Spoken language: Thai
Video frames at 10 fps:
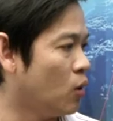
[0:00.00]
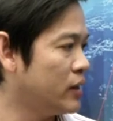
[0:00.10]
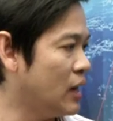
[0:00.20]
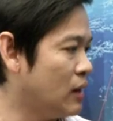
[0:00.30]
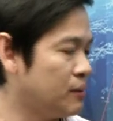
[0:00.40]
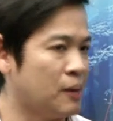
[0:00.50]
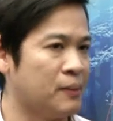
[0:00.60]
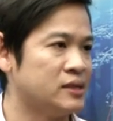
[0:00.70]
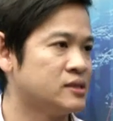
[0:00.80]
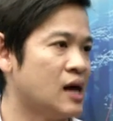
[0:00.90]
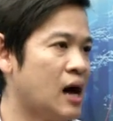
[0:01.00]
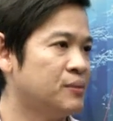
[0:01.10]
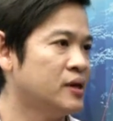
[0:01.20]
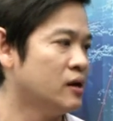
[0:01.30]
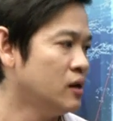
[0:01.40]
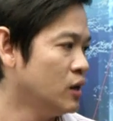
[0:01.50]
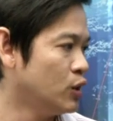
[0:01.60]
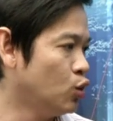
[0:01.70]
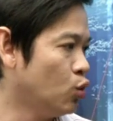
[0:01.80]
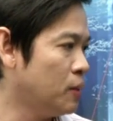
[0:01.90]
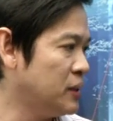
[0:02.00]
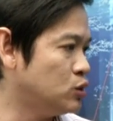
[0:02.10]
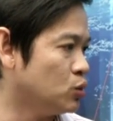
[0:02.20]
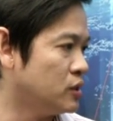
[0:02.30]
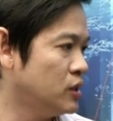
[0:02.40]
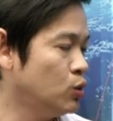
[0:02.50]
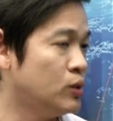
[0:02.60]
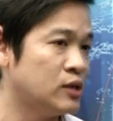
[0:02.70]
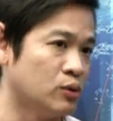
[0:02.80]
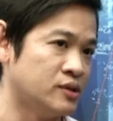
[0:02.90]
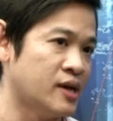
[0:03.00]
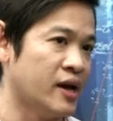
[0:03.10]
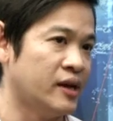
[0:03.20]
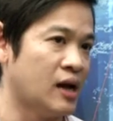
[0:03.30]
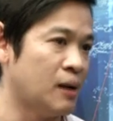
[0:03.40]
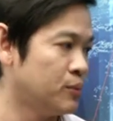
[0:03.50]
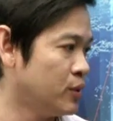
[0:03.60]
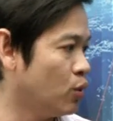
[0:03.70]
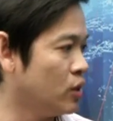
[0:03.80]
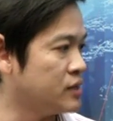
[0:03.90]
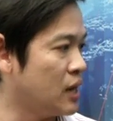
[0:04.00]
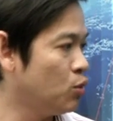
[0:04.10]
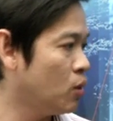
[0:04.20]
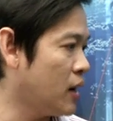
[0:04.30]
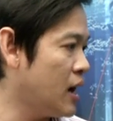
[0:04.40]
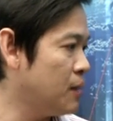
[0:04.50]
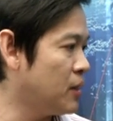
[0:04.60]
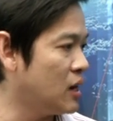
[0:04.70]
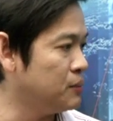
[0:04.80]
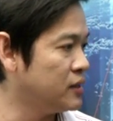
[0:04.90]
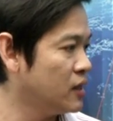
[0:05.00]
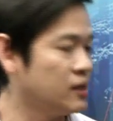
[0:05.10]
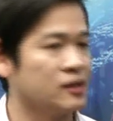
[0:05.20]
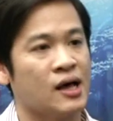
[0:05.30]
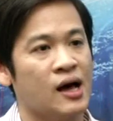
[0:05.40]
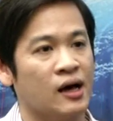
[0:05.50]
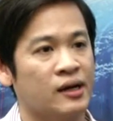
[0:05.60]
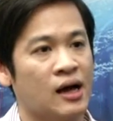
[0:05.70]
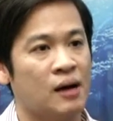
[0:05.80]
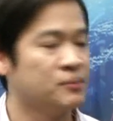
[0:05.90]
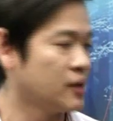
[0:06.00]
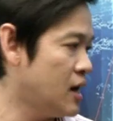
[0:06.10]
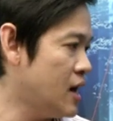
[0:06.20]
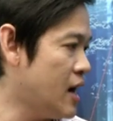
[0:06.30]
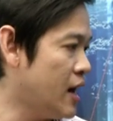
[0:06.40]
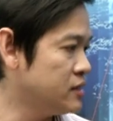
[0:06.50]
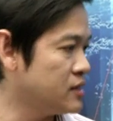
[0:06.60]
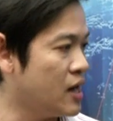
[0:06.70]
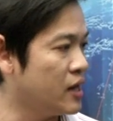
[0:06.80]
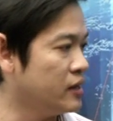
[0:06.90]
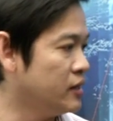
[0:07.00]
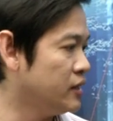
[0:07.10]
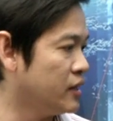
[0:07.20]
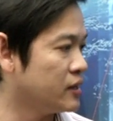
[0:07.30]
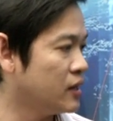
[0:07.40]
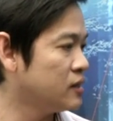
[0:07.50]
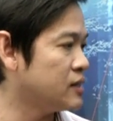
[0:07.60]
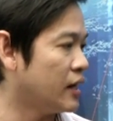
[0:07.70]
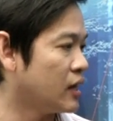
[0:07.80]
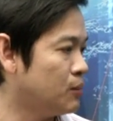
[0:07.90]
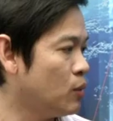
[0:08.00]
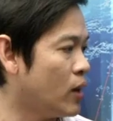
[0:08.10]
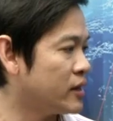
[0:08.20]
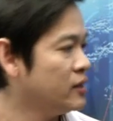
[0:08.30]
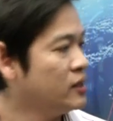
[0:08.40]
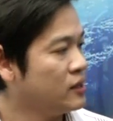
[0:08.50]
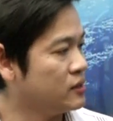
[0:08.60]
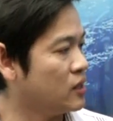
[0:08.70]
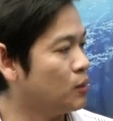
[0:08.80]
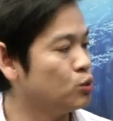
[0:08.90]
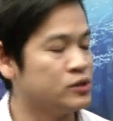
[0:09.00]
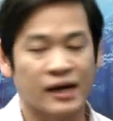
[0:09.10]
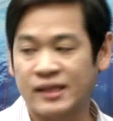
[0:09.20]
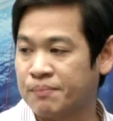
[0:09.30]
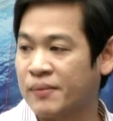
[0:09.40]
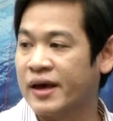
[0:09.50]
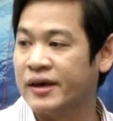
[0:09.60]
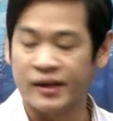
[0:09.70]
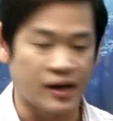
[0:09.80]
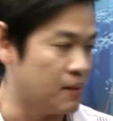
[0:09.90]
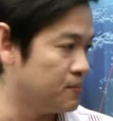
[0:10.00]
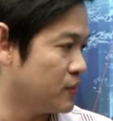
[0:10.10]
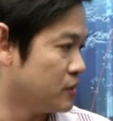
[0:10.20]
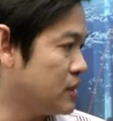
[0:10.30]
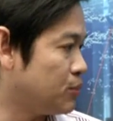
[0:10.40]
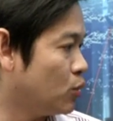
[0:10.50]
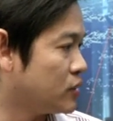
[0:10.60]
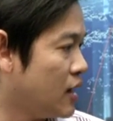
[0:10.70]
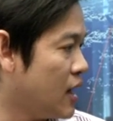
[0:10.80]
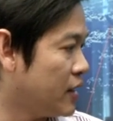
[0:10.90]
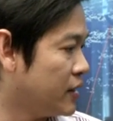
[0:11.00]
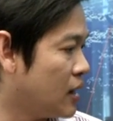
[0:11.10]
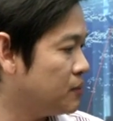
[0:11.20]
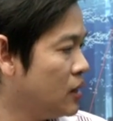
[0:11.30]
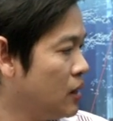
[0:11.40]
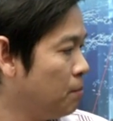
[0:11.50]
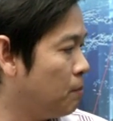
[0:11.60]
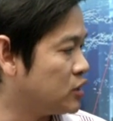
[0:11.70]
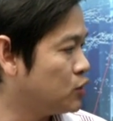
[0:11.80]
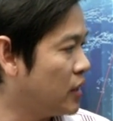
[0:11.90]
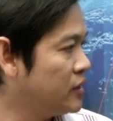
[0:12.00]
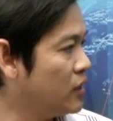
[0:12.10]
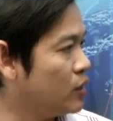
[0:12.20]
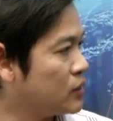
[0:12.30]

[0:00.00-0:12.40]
บอกว่าแนวรับระดับพันสเนี่ยดูว่าเป็นจุดที่ดูน่าสนใจนะครับโดยเราใช้พวกค่าพารามิเตอร์ต่างๆนะครับค่า RSI อินดิเคเตอร์ต่างๆเข้ามาวัด เดี๋ยวเรามาดูชาร์ตถัดไปนะครับสำหรับตัวตลาดนะครับปัจจุบันนี้เราเห็